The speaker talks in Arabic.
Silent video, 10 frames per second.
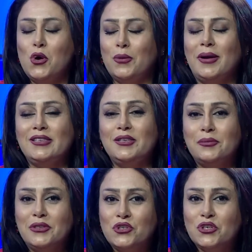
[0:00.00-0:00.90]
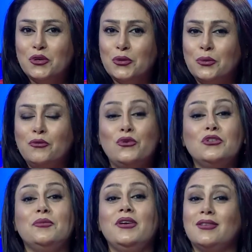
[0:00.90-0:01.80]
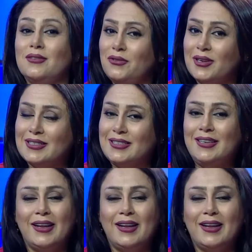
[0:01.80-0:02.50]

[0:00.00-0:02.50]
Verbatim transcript: وبعدين بنجي وبنفوت بالتفاصيل